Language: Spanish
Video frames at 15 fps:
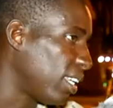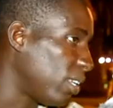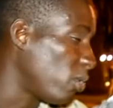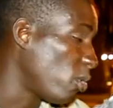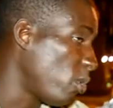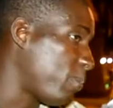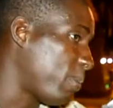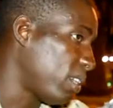en
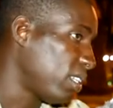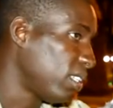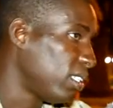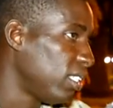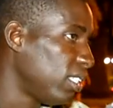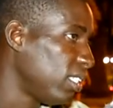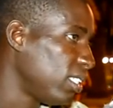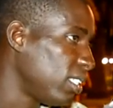Europa.
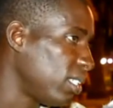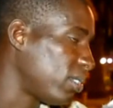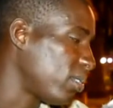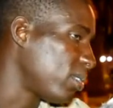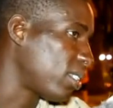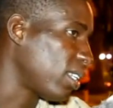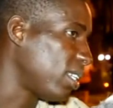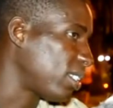
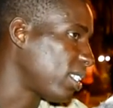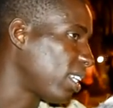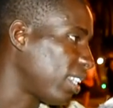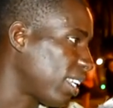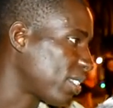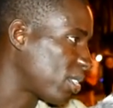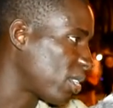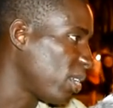entonces ella
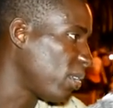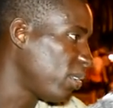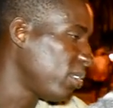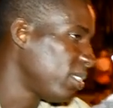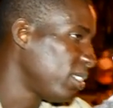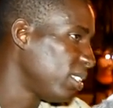nació